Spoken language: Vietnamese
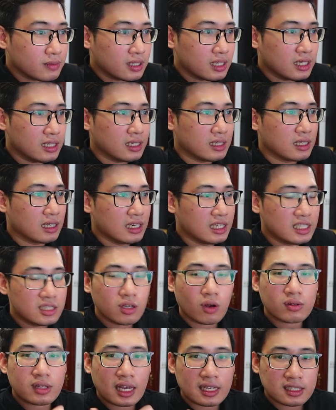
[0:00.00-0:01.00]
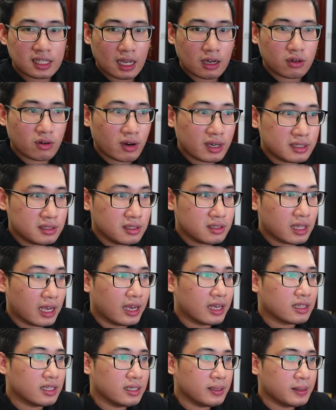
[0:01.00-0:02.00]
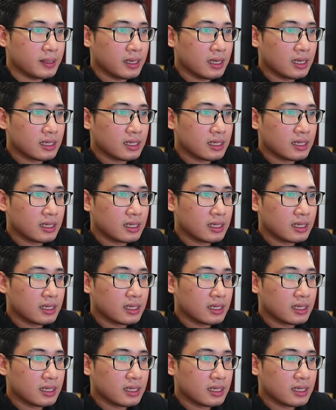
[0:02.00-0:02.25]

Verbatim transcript: Thì lý do tại sao nó lại như thế thì